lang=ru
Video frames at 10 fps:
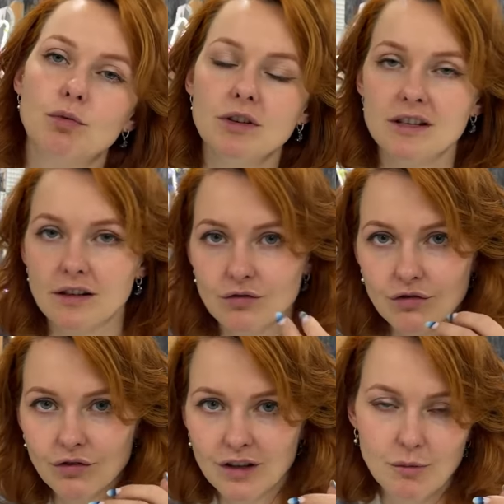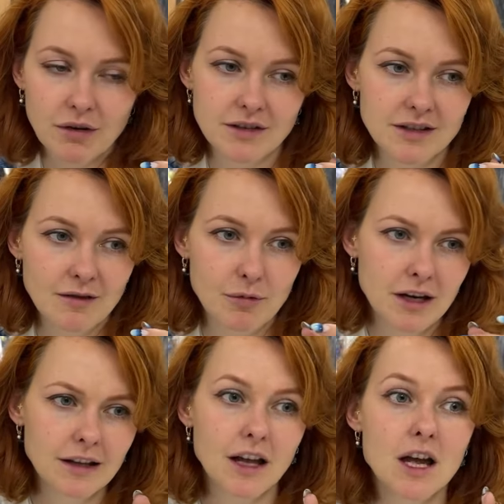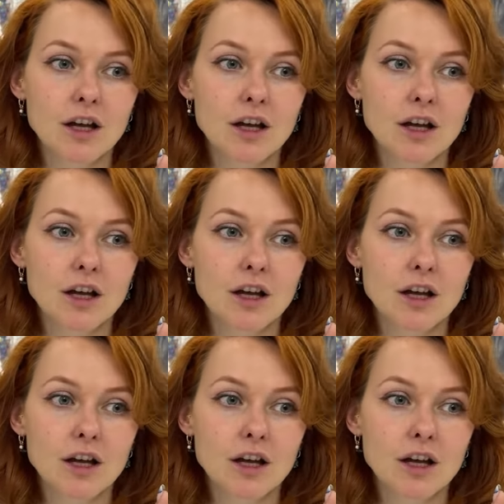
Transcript: пор, не скажу, что она приведена в порядок.